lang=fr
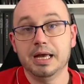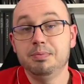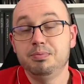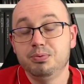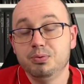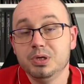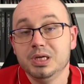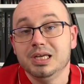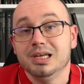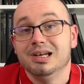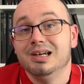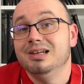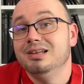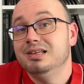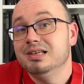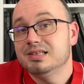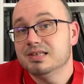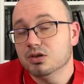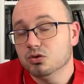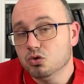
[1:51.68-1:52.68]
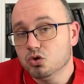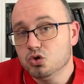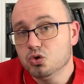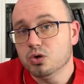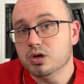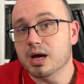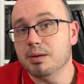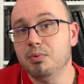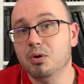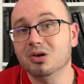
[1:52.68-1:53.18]
Et puis les dessins de
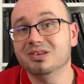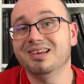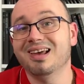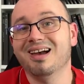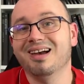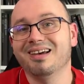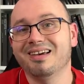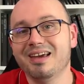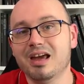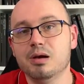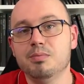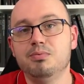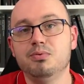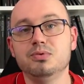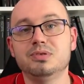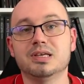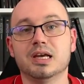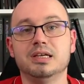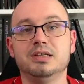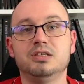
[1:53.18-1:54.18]
Joe apportent un réel plus à